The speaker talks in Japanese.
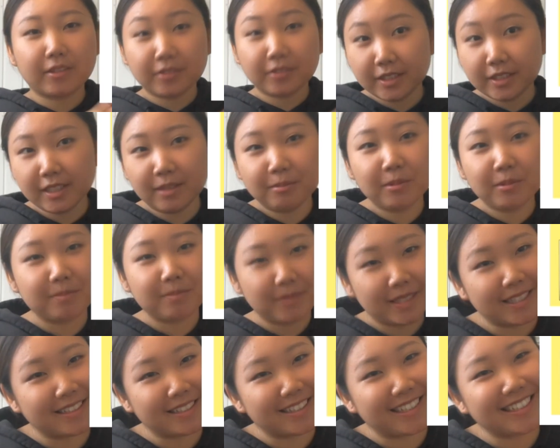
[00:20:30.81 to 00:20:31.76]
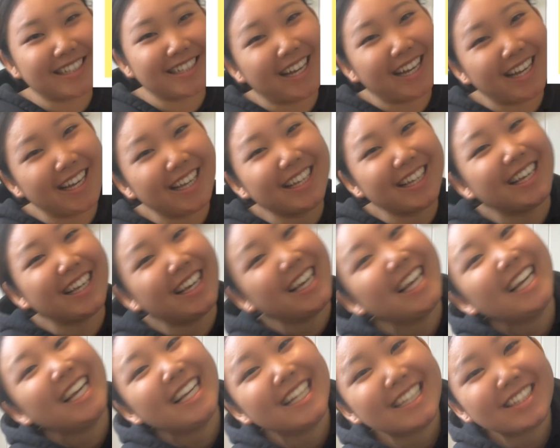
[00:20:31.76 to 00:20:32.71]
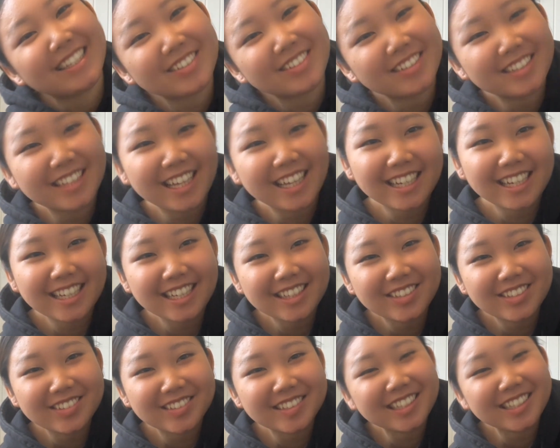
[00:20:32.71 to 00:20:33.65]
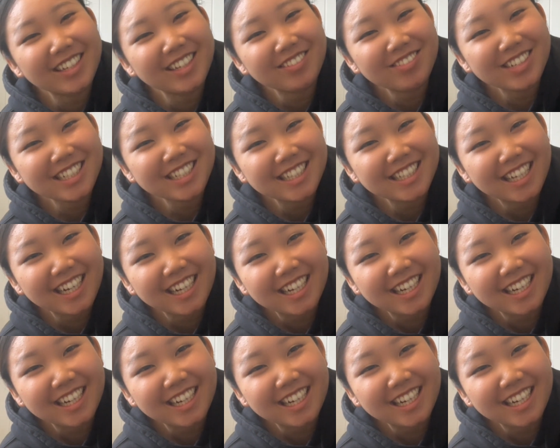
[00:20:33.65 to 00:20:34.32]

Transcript: こちらも見てくださいってことでありがとうございました